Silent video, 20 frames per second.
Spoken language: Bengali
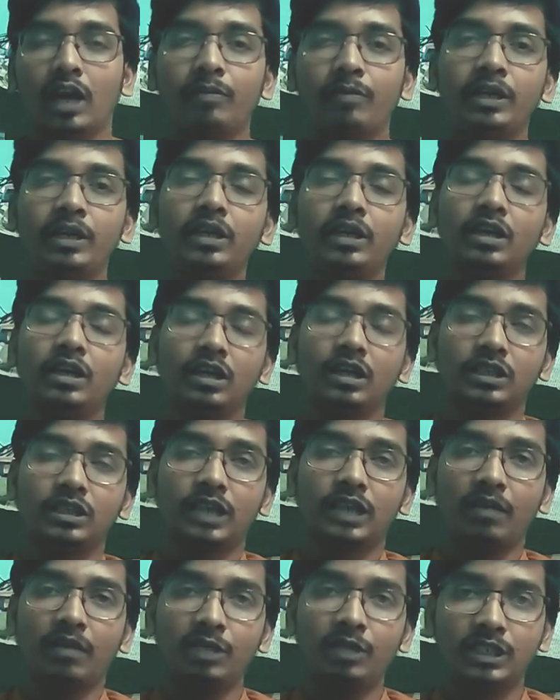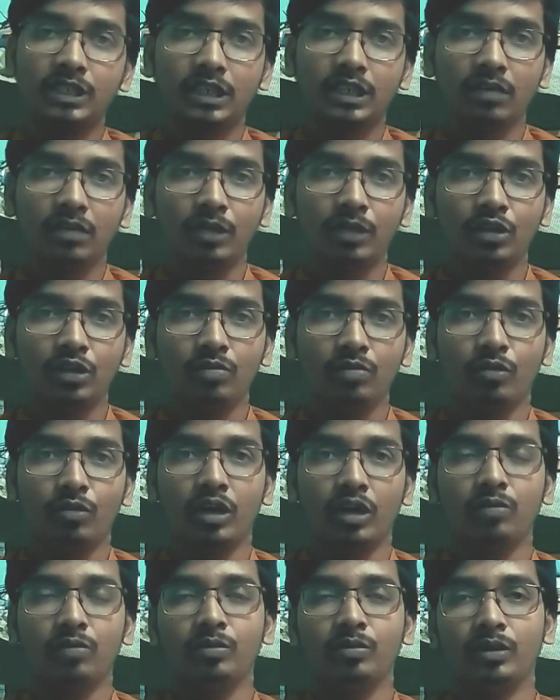আপনি সার্ভে সেটেলমেন্ট অফ
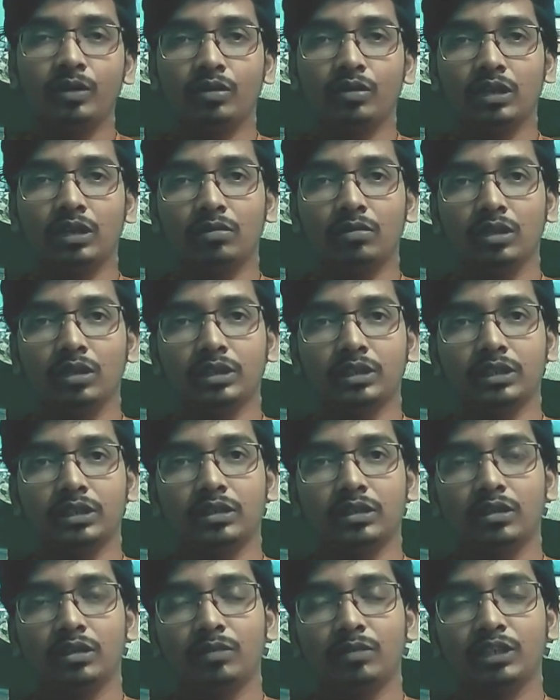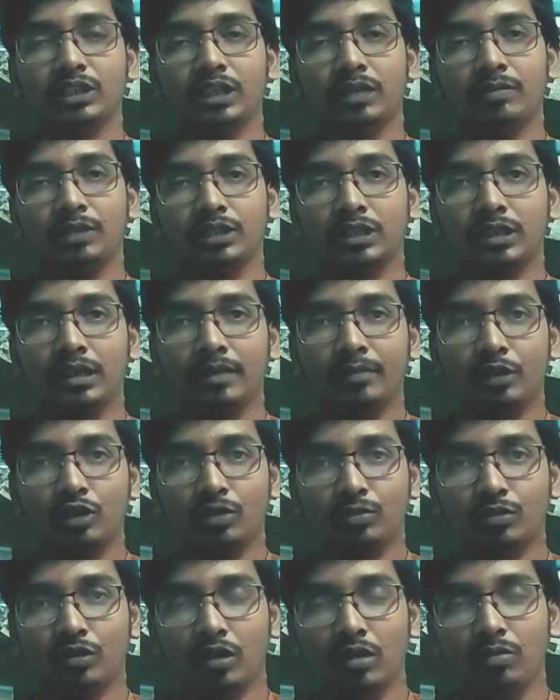বরাভূমের কথা বলছেন বা সার্ভে
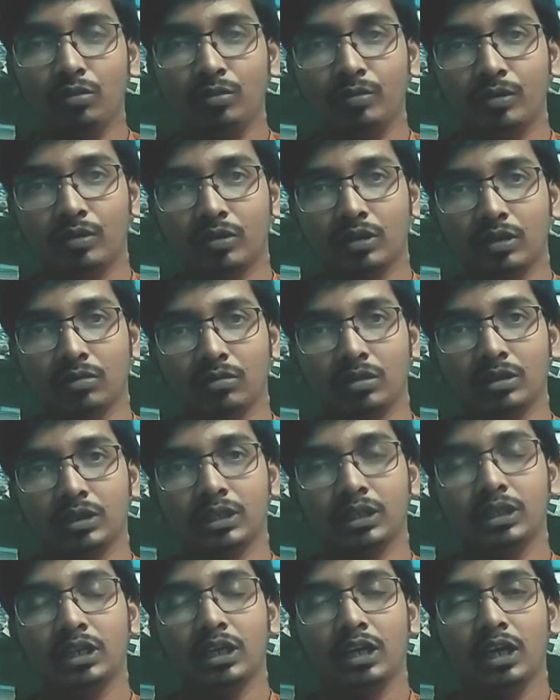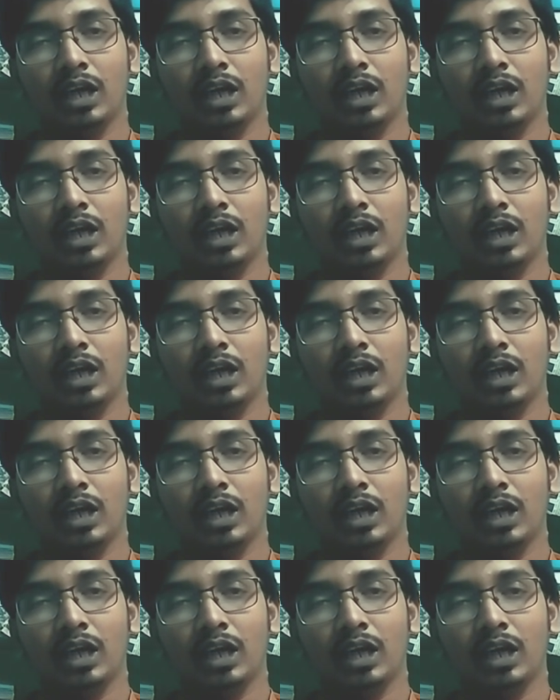সেটেলমেন্ট অফ ধলভূমের কথা বলছেন